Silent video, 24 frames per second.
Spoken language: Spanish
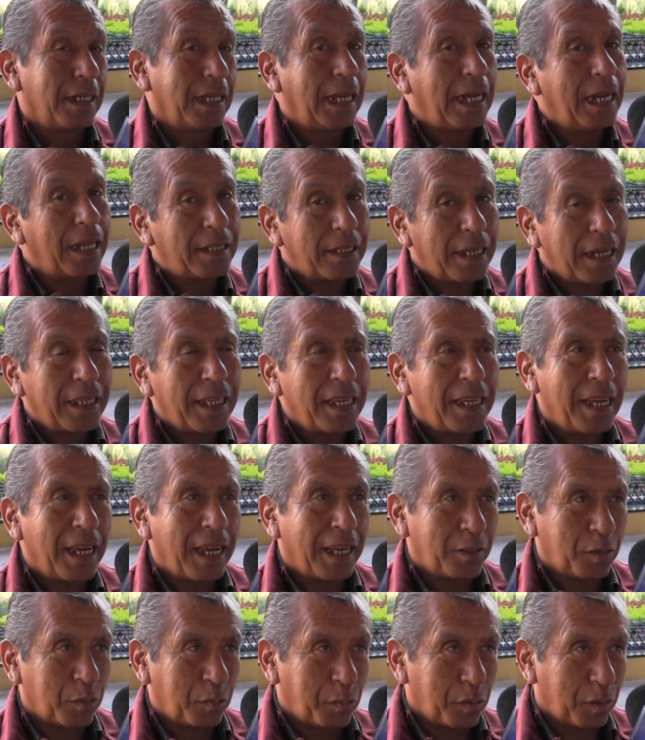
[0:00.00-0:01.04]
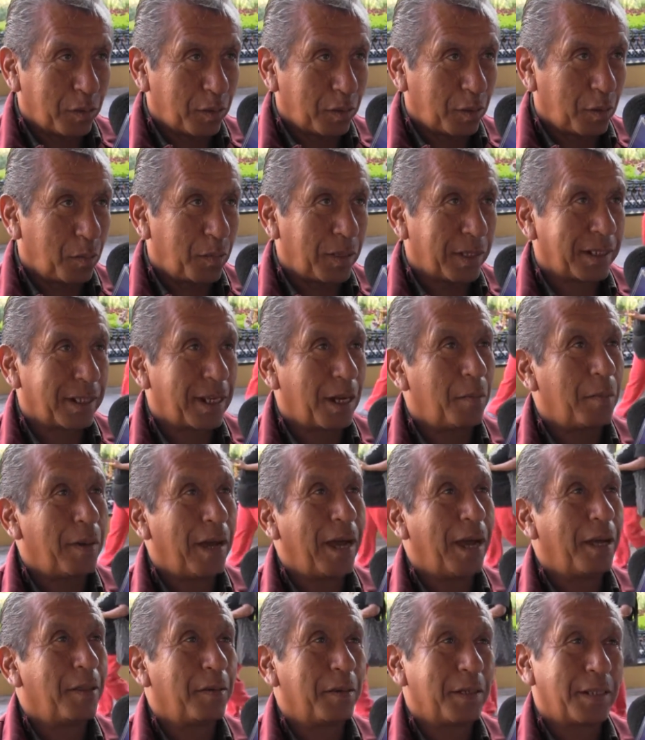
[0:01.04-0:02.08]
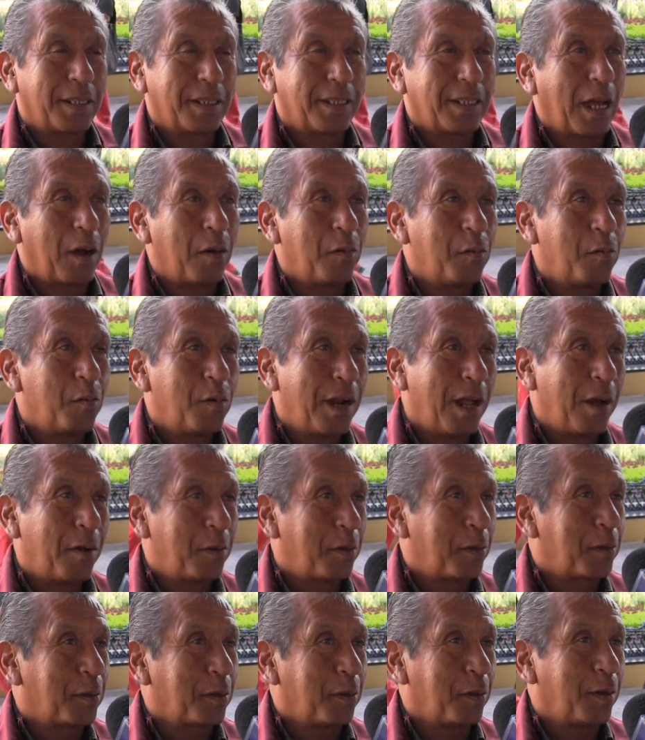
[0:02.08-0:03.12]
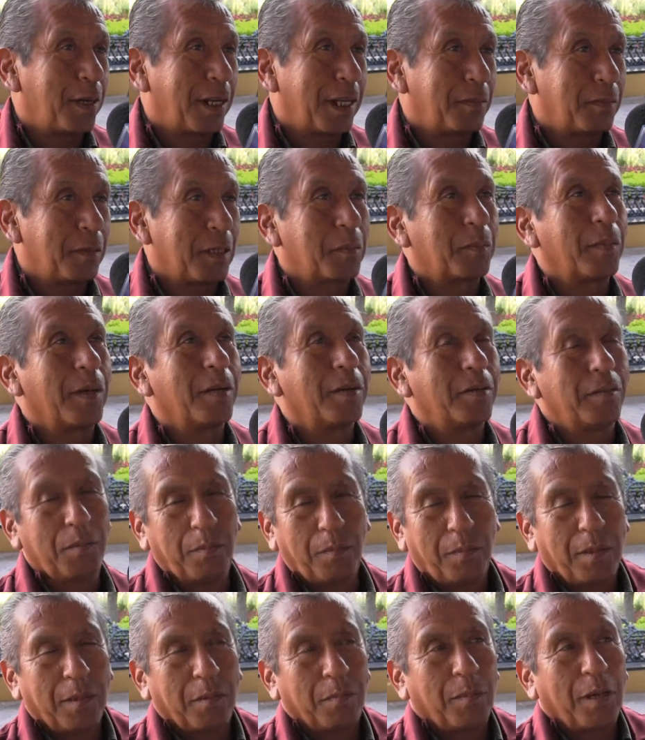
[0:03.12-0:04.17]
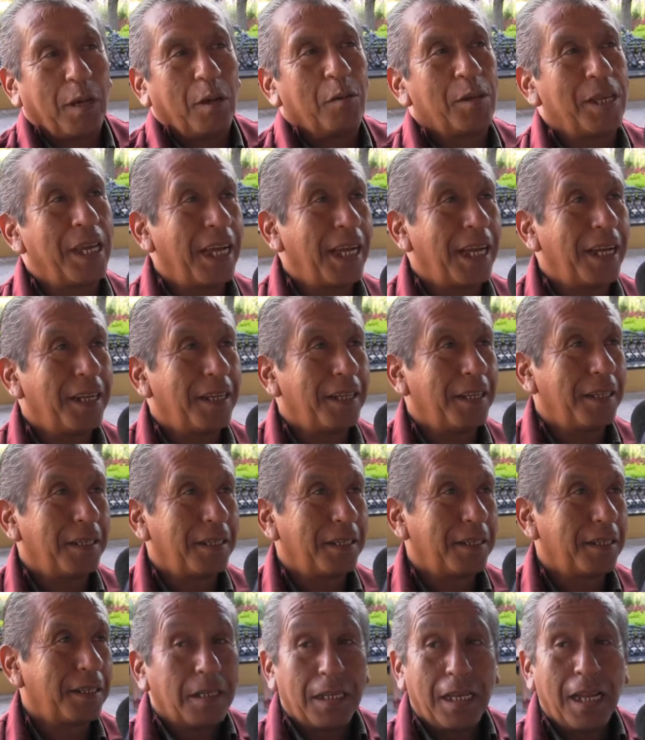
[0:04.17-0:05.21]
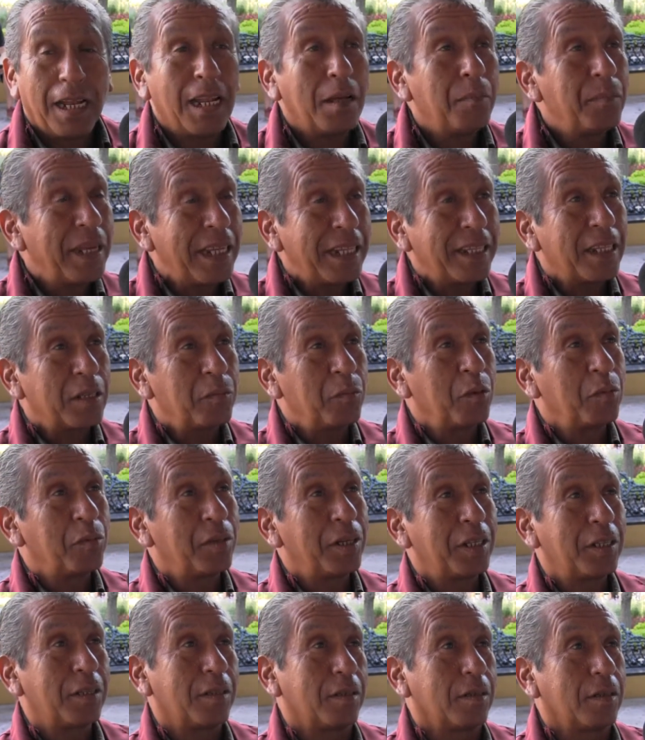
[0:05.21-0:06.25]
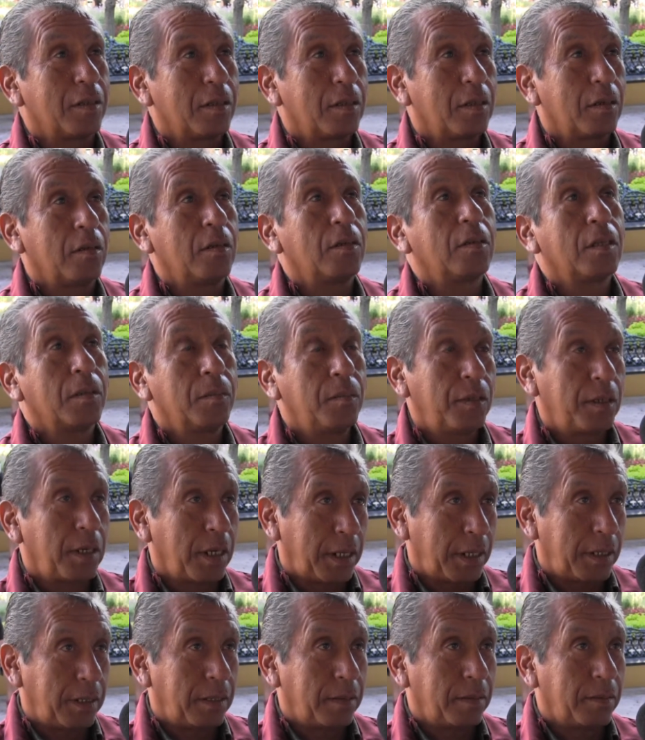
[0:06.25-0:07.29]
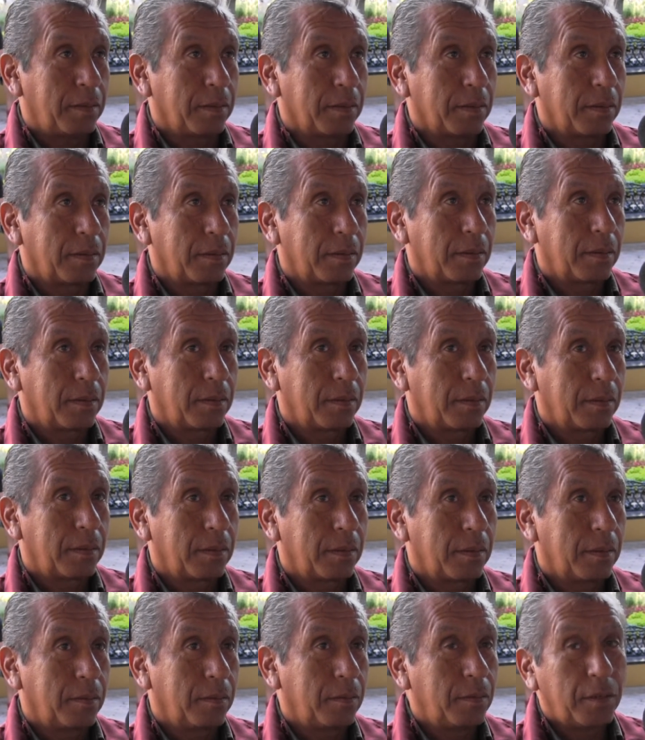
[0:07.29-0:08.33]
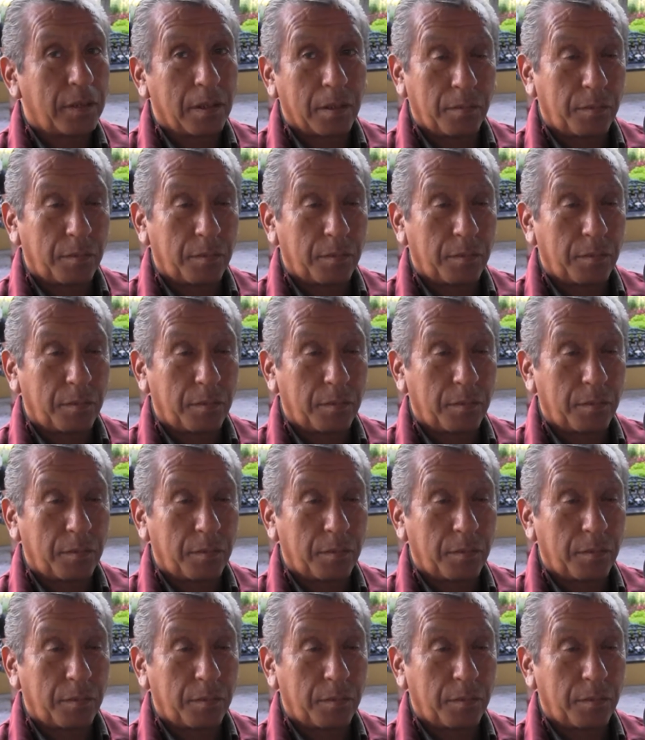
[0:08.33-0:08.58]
En la tarde ya es un poquito más calmado, hasta una o dos horas me espero, pero llegan. El ambiente es muy bonito, conoce mucha gente uno, mucha,